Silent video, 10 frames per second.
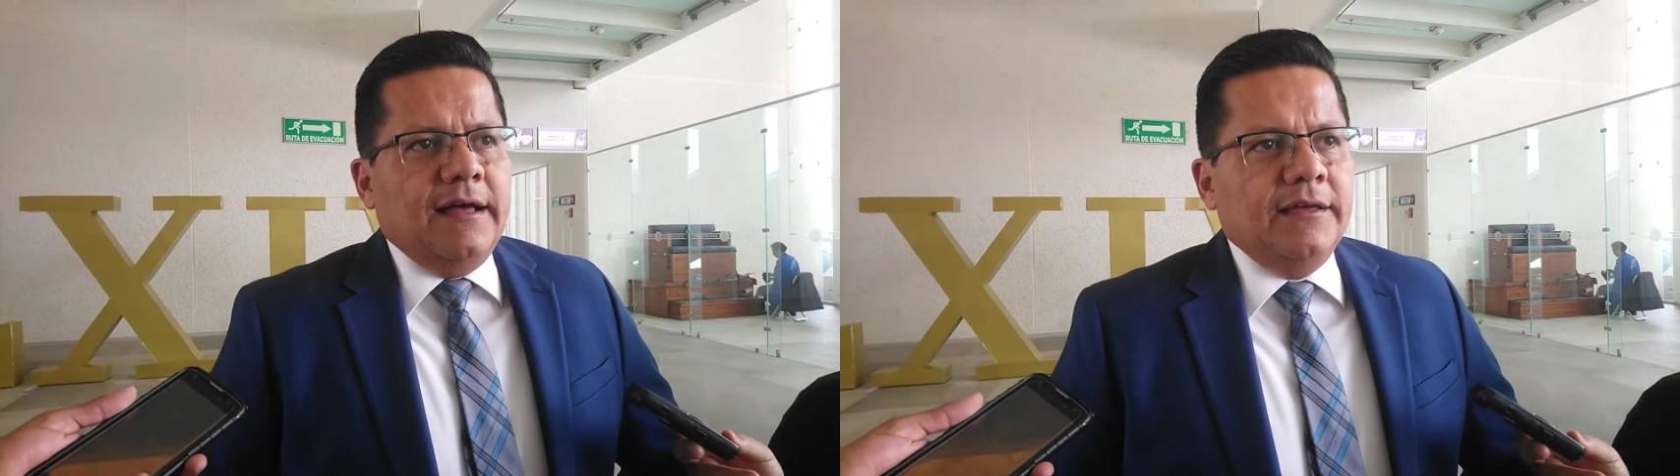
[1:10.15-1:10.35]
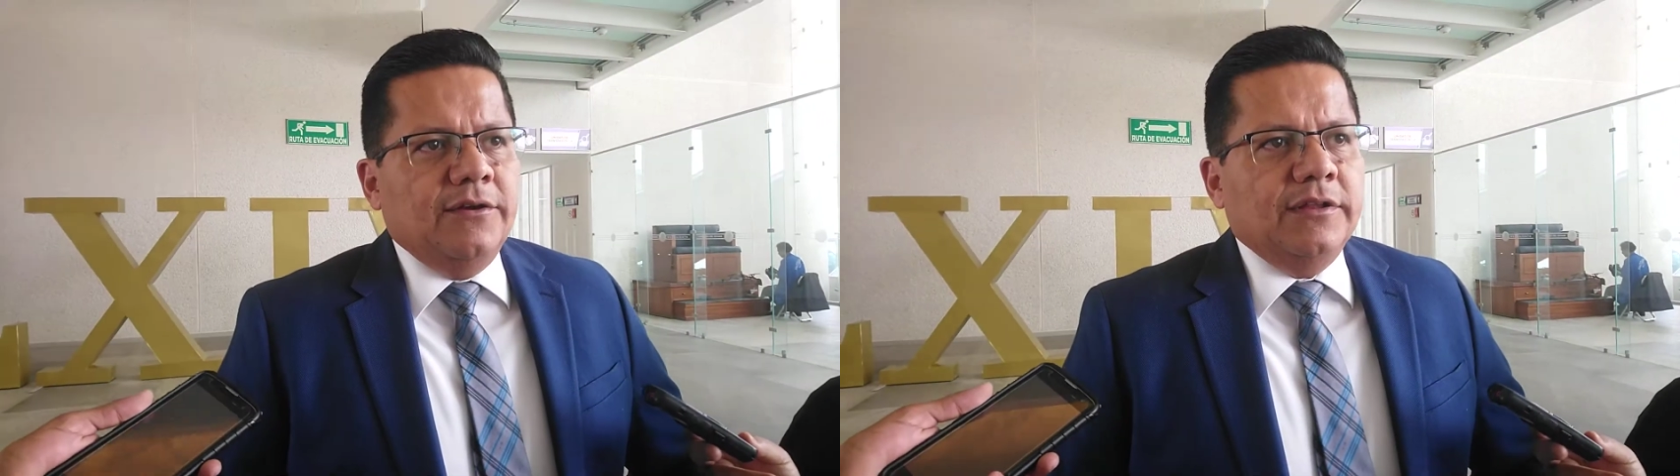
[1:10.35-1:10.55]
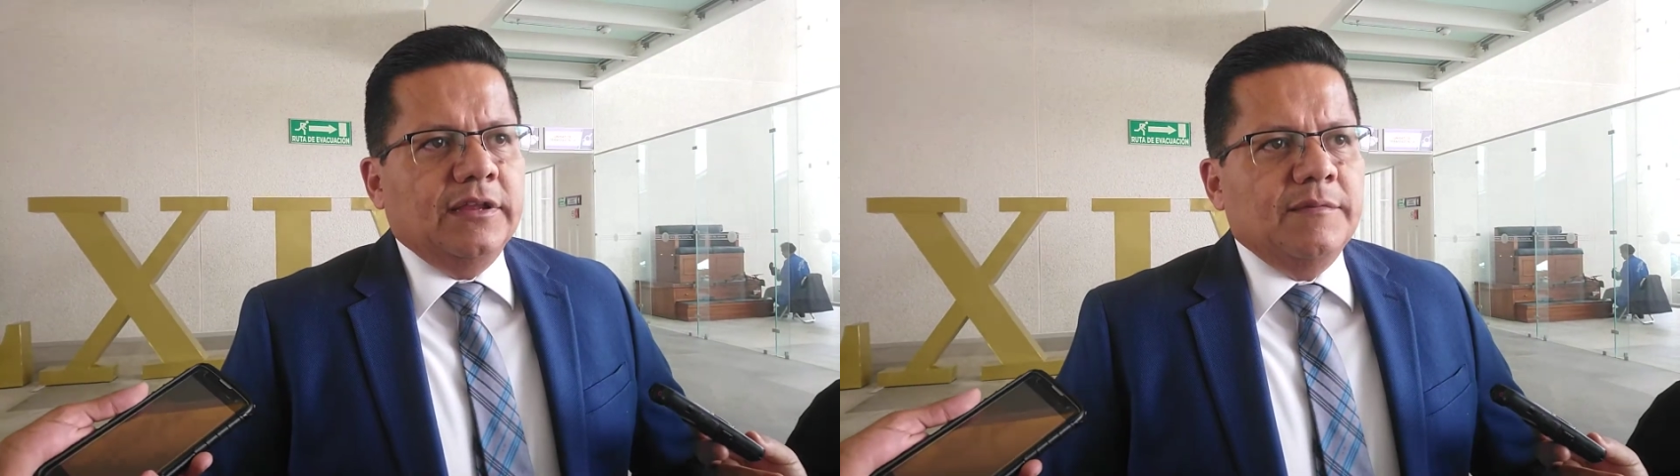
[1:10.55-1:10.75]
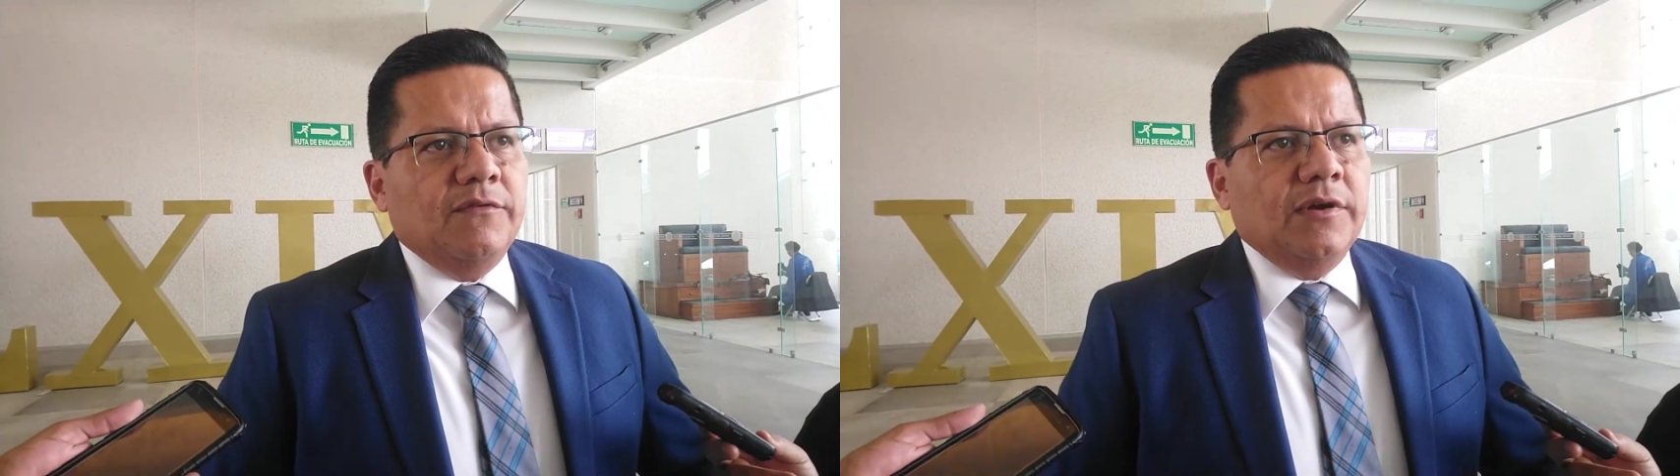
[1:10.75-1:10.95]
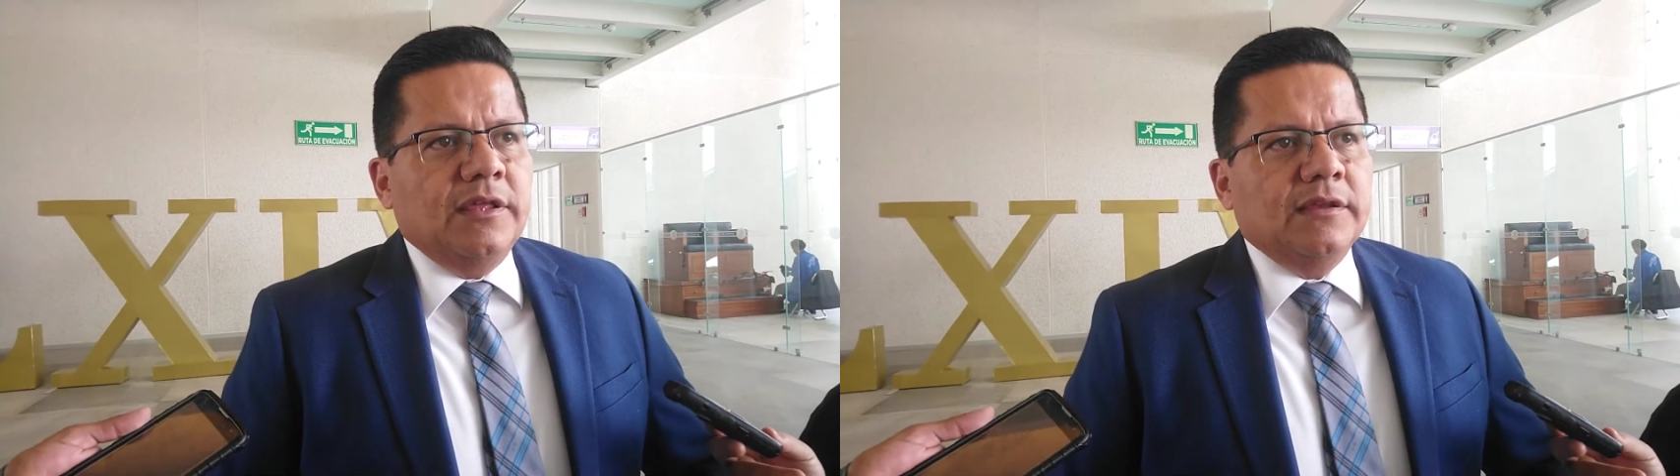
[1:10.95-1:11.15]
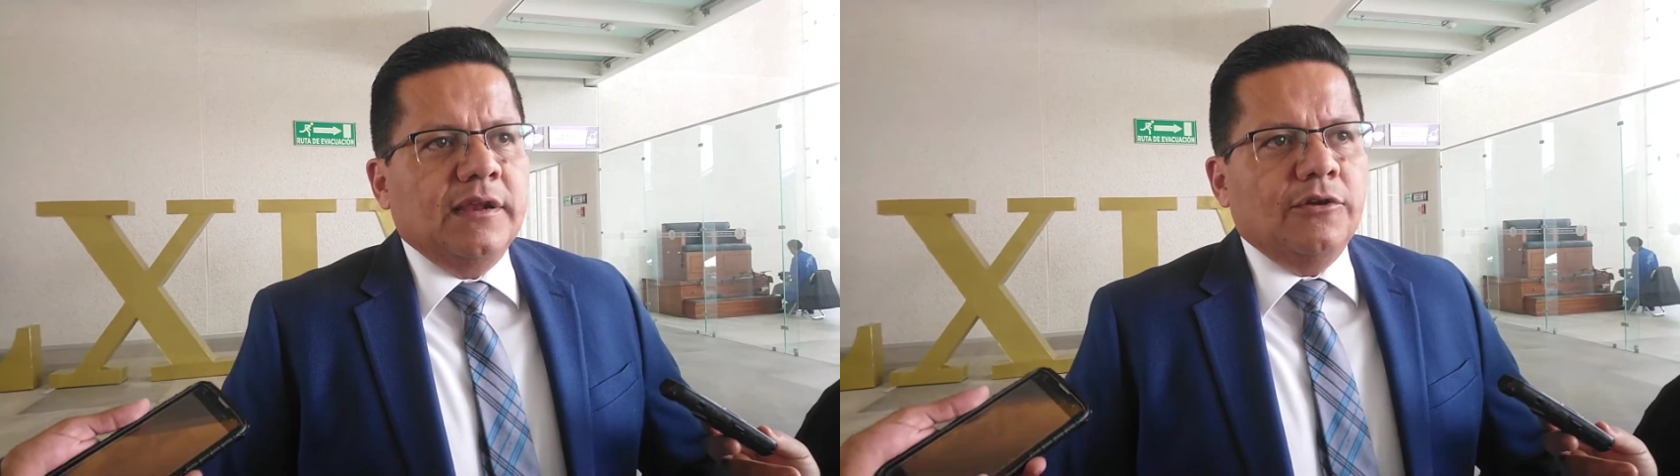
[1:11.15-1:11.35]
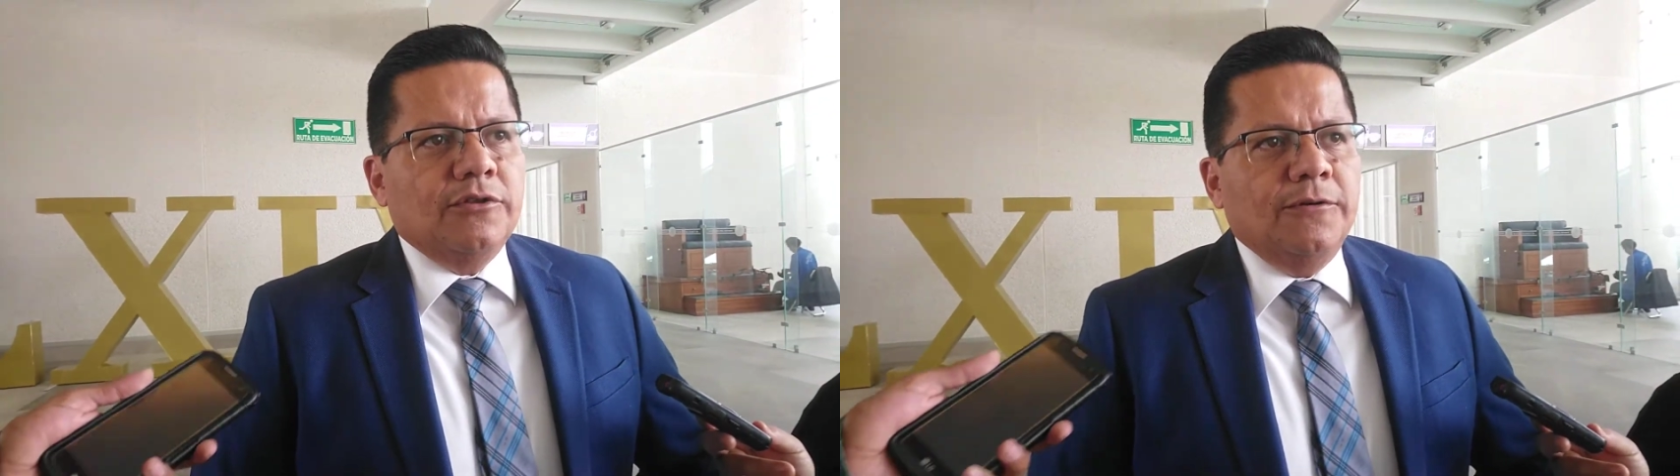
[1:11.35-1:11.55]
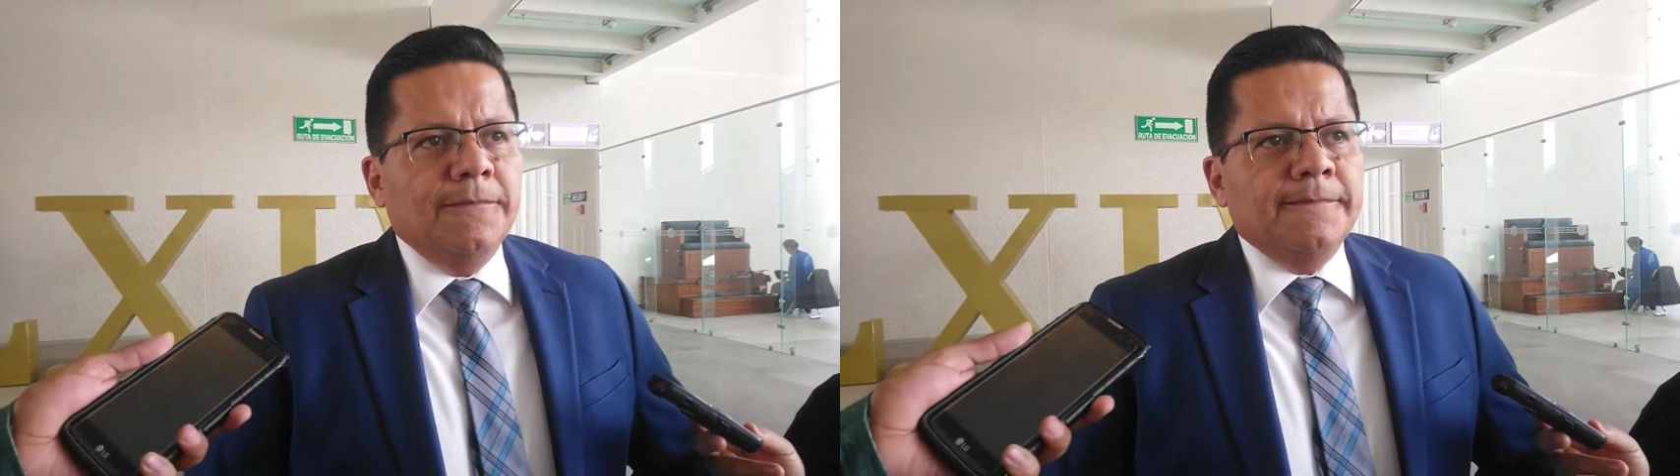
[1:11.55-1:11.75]
Ay, ahorita se me fue quién es el
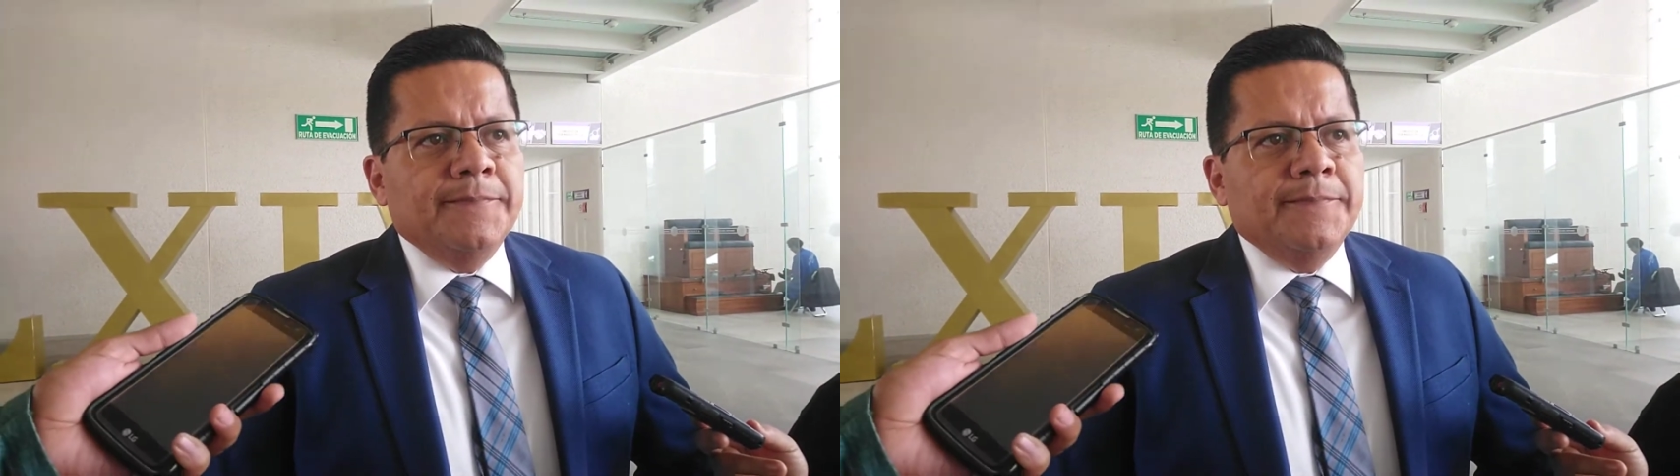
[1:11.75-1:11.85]
otro